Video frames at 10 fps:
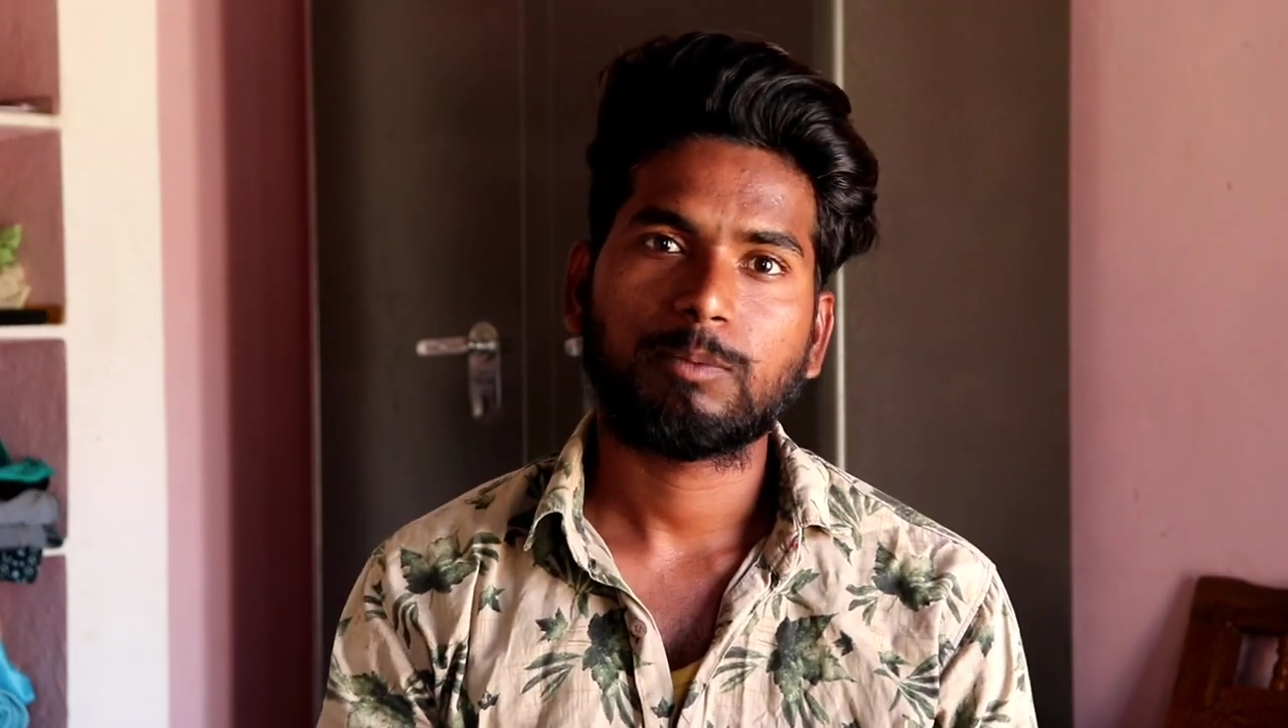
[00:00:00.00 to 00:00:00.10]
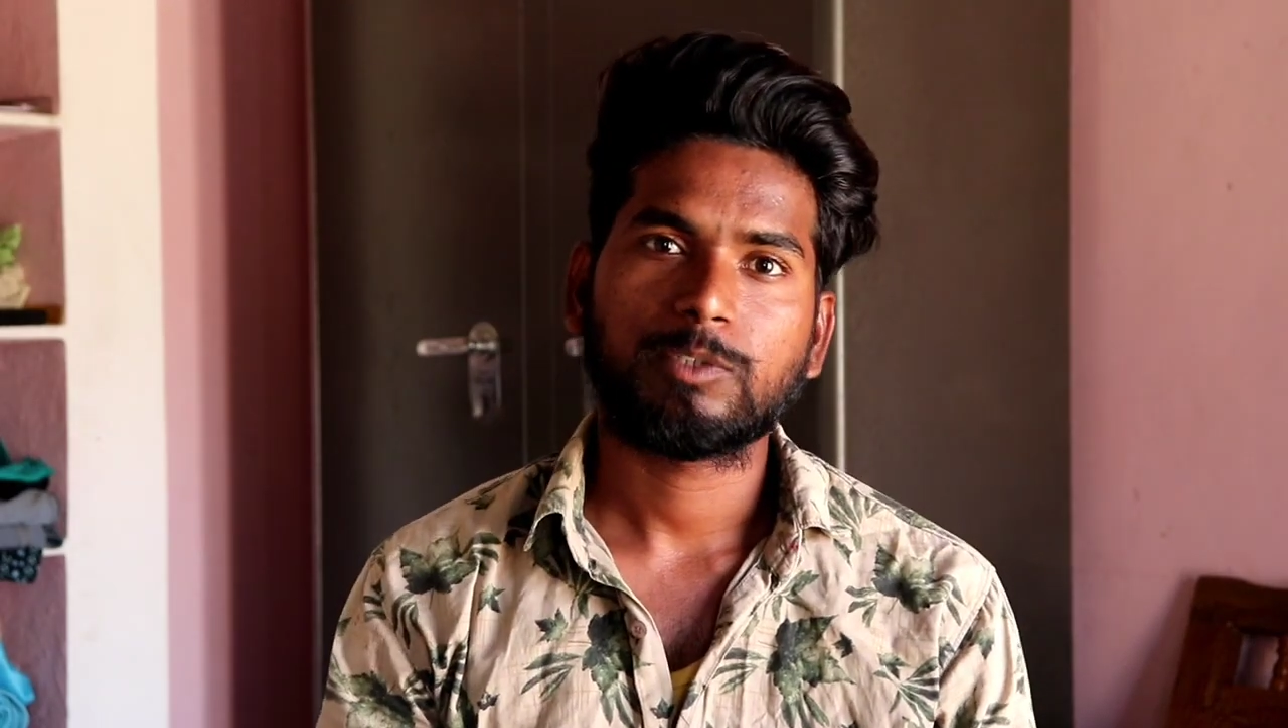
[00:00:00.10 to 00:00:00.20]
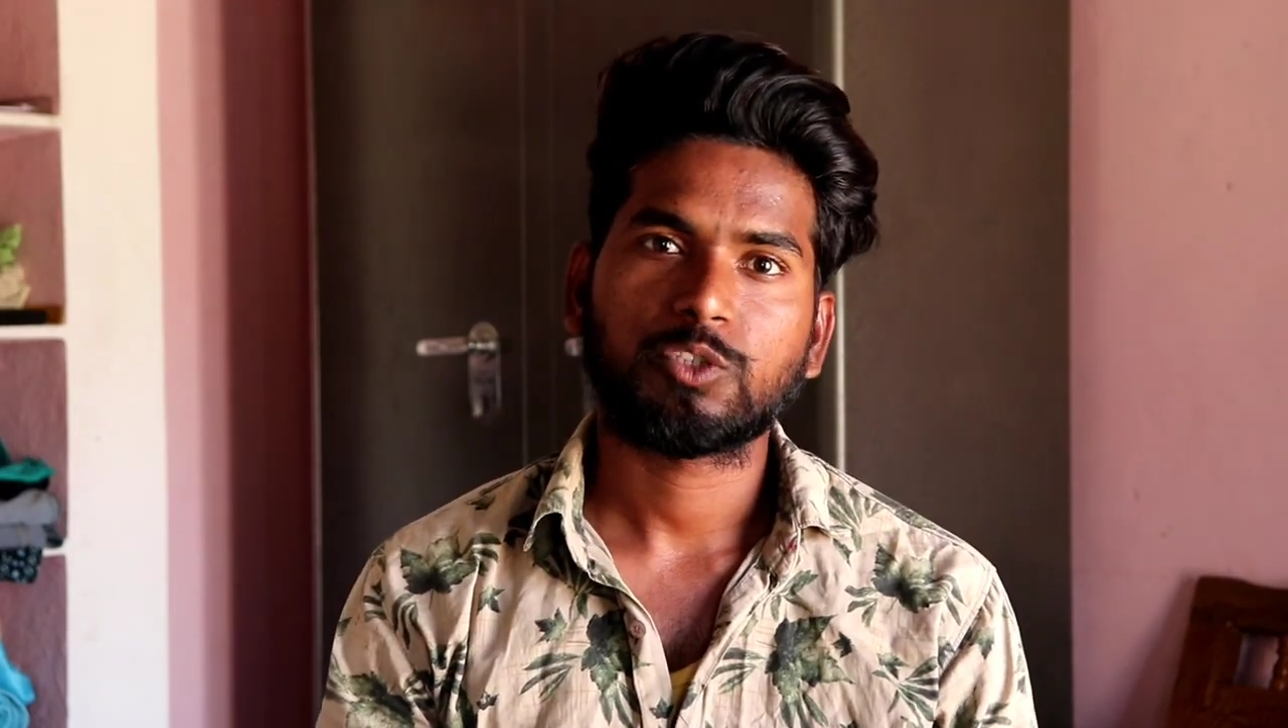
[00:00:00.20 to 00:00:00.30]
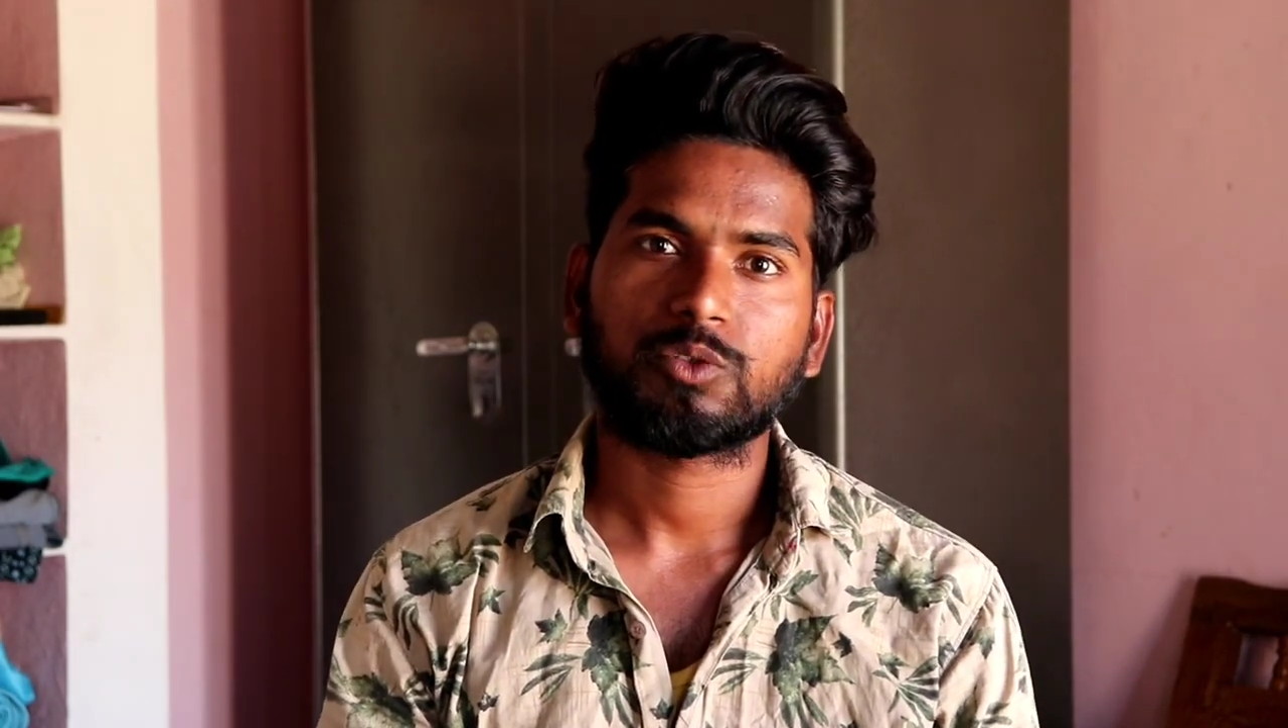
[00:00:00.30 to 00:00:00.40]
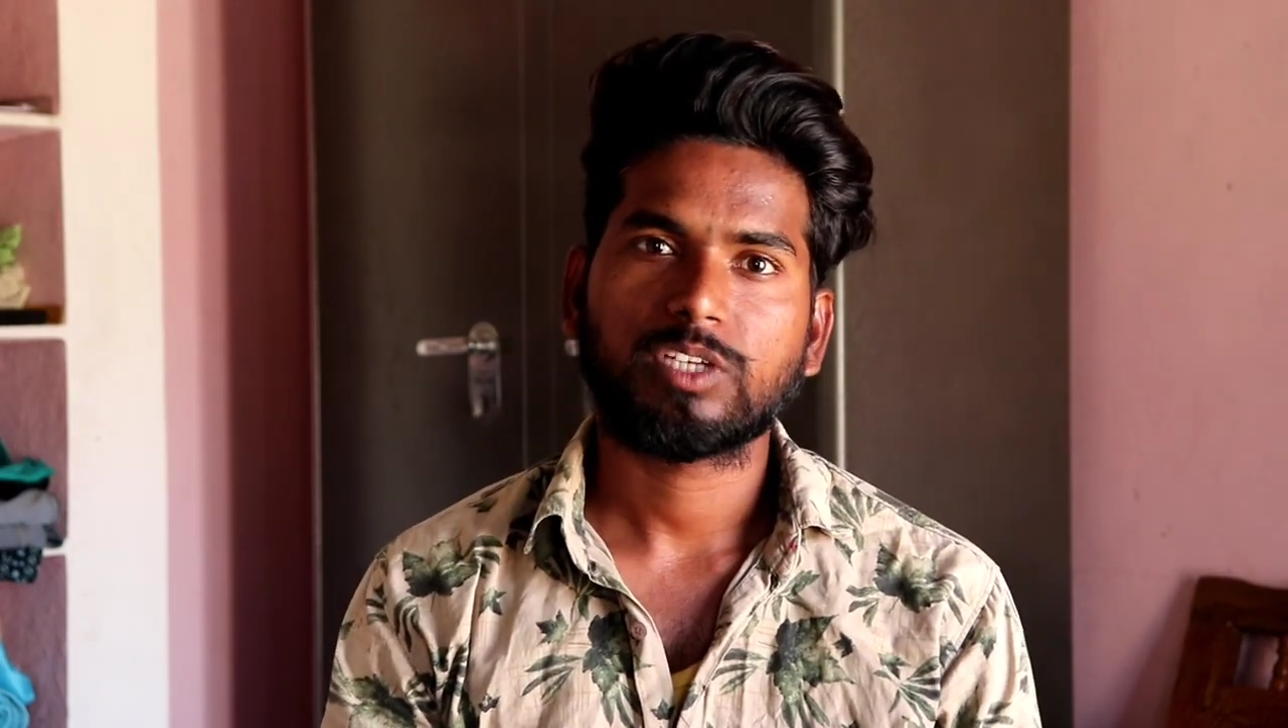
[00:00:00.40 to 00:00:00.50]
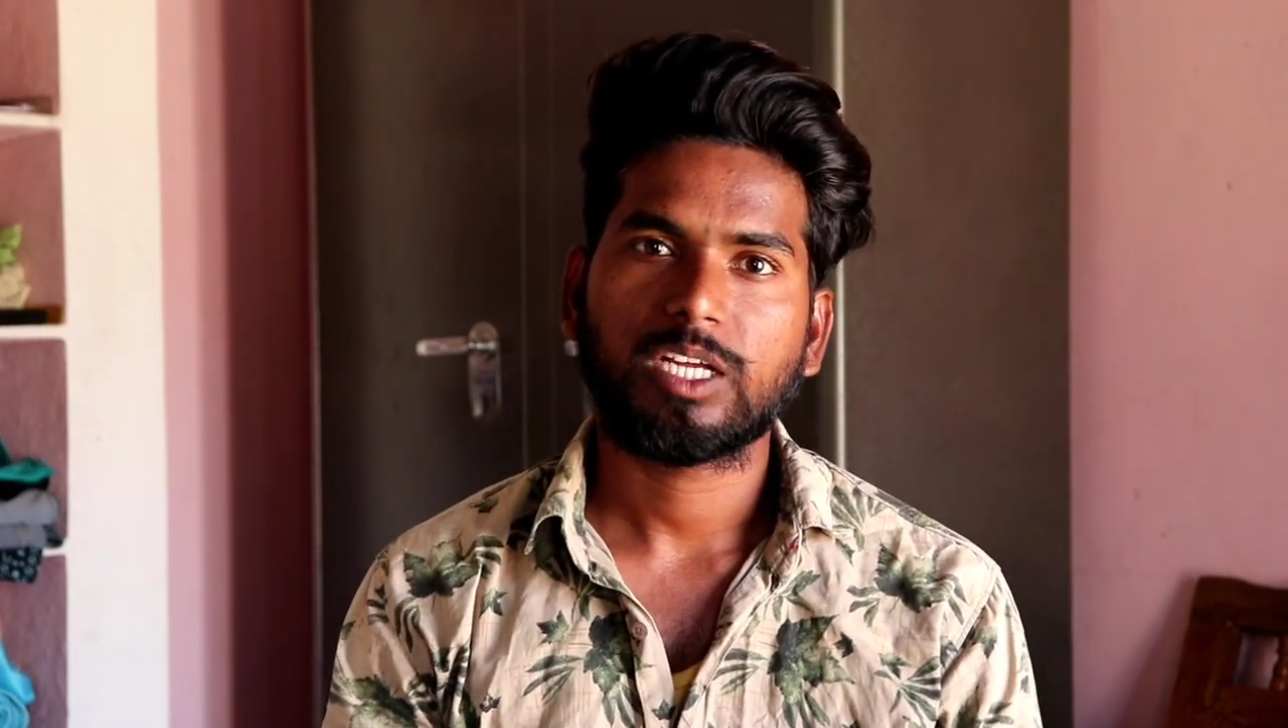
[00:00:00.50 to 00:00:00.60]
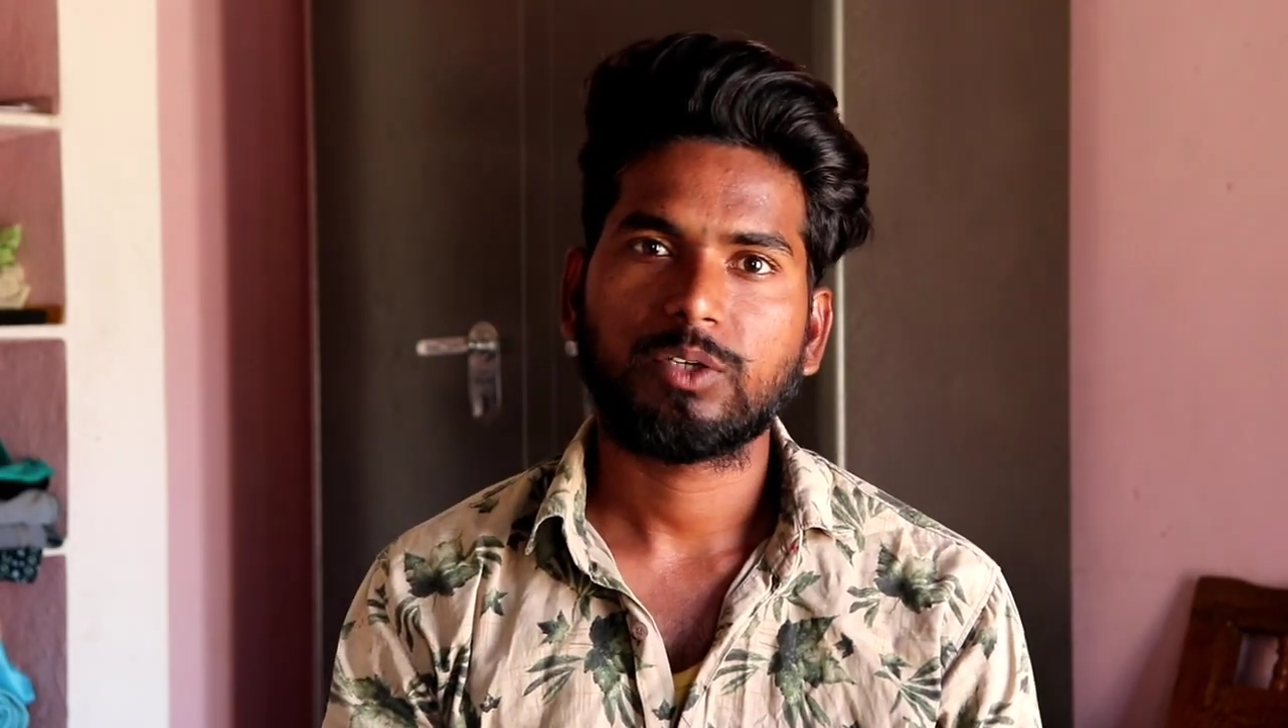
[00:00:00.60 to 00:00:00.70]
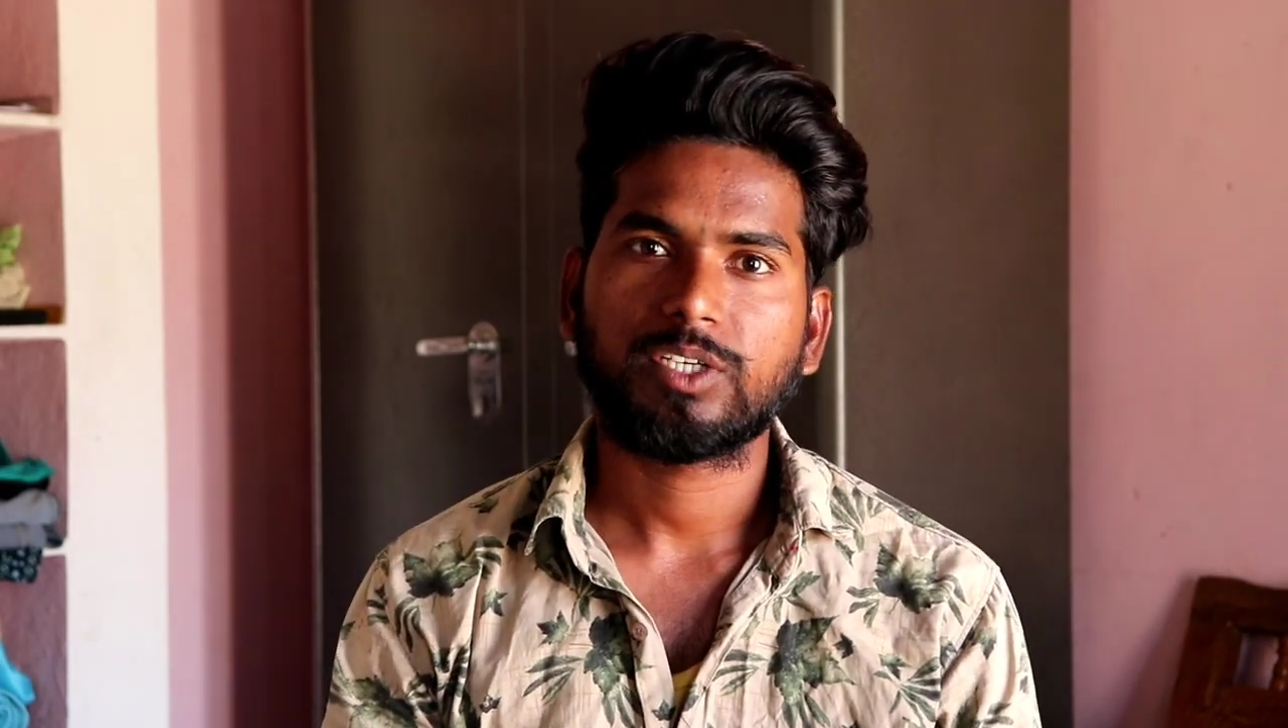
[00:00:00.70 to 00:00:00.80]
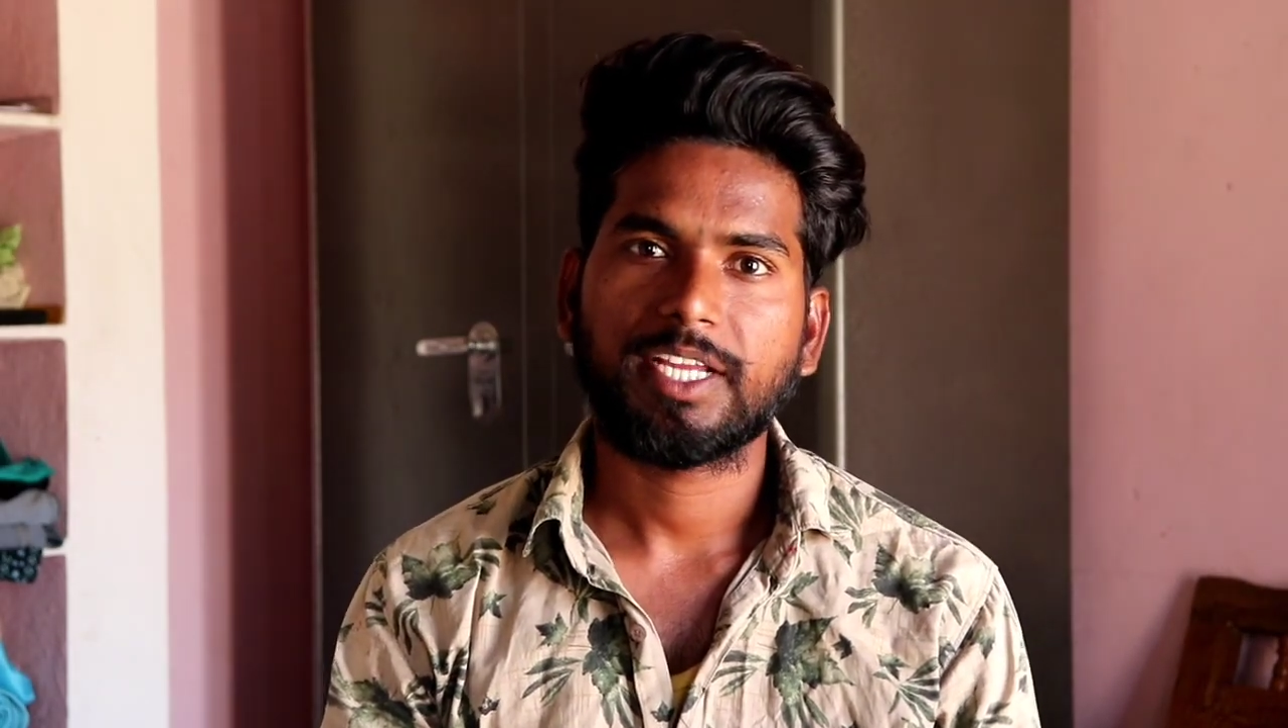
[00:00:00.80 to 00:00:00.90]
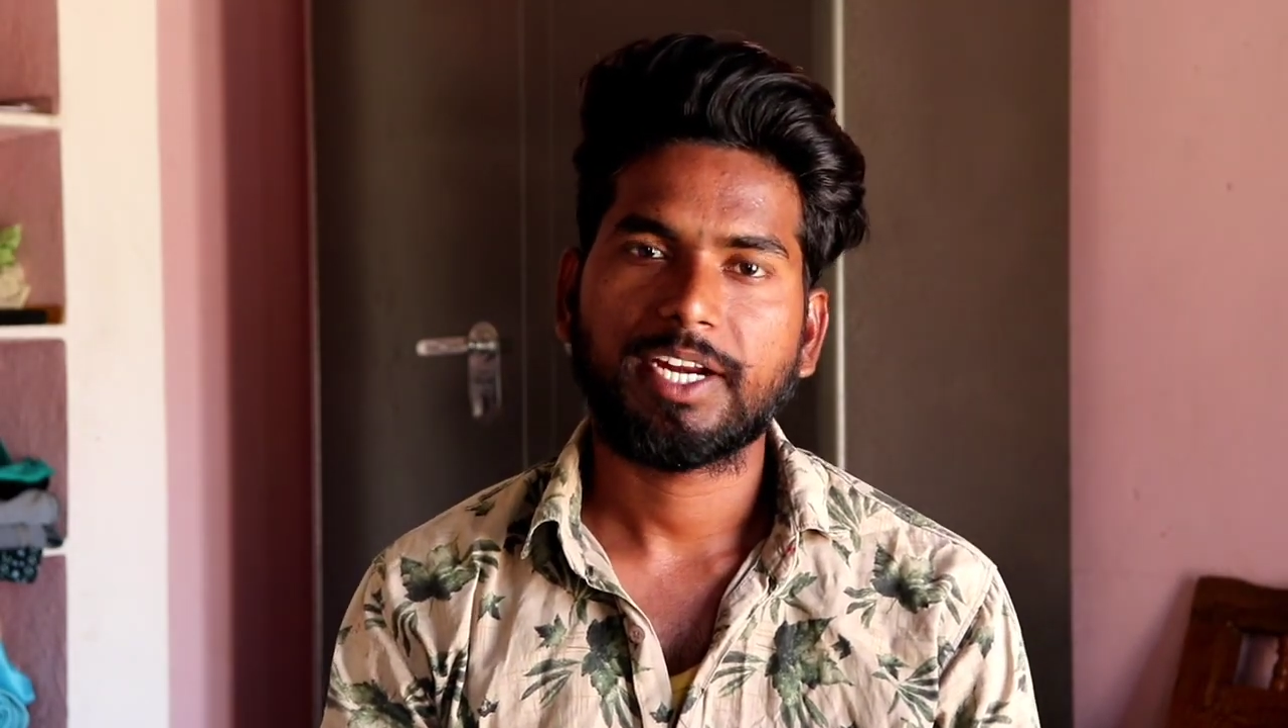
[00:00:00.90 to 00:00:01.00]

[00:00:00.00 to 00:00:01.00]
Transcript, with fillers: కిరణ్ మీరు చూస్తున్నారు